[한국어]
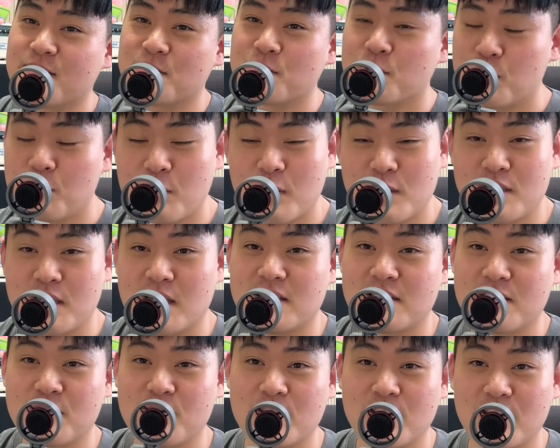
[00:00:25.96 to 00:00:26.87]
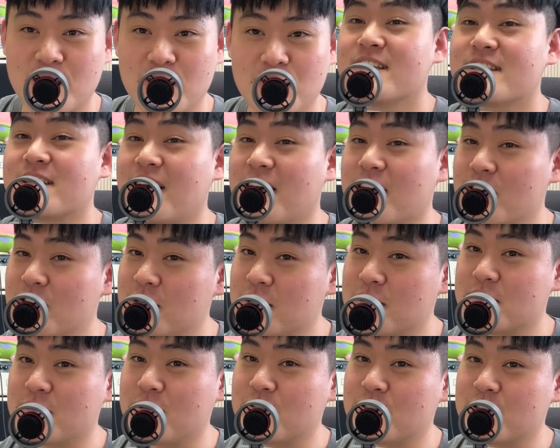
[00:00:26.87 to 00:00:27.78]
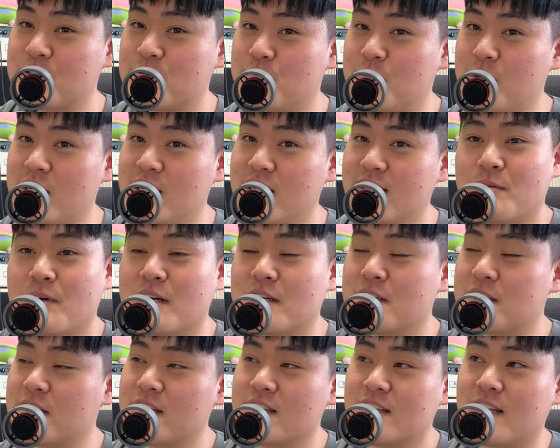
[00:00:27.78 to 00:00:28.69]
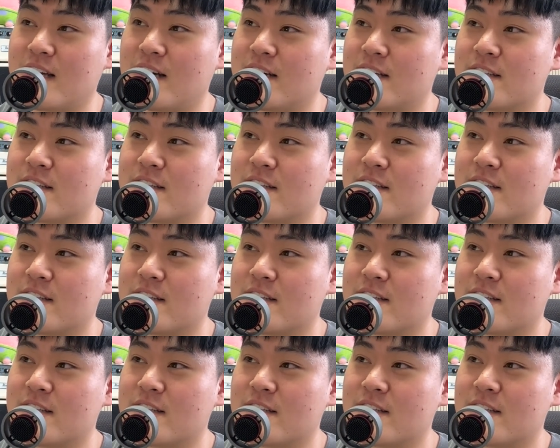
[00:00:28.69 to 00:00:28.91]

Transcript: 궁금하지 않으셨나요? 당연하게 썼지만 왜 그랬나?